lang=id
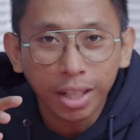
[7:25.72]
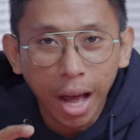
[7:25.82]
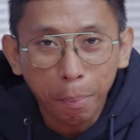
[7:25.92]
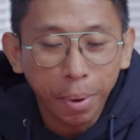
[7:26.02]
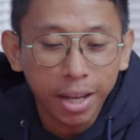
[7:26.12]

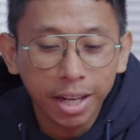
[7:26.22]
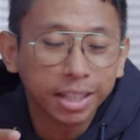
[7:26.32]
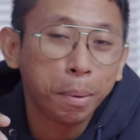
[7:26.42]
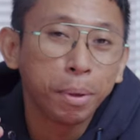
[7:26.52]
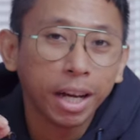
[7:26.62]
apa yang
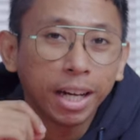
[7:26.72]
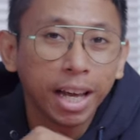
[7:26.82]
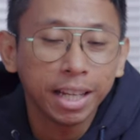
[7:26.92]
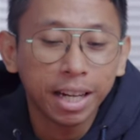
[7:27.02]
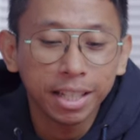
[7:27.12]
ditampilkan
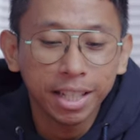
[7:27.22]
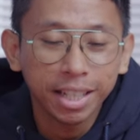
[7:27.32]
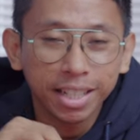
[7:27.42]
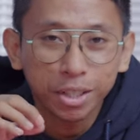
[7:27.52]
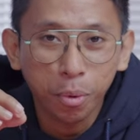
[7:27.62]

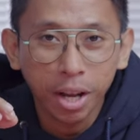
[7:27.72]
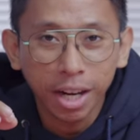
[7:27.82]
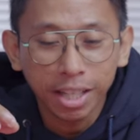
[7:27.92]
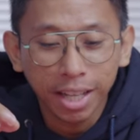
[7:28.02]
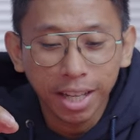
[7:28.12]
layarnya,
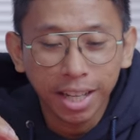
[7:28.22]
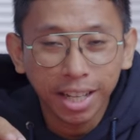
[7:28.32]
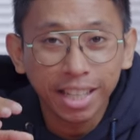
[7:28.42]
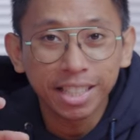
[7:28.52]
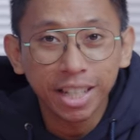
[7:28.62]

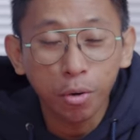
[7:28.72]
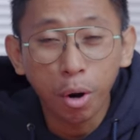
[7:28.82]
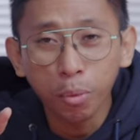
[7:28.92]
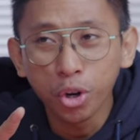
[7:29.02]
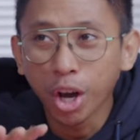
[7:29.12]
suaranya kencang
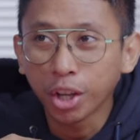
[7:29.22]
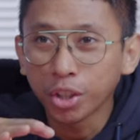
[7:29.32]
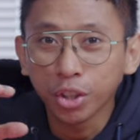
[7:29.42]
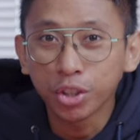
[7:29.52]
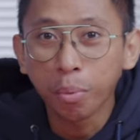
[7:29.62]
walaupun nggak
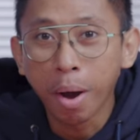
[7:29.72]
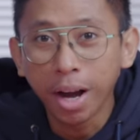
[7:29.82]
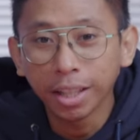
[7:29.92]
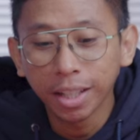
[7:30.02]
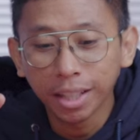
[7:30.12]
kencang-kencang
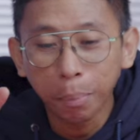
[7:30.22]
banget ya,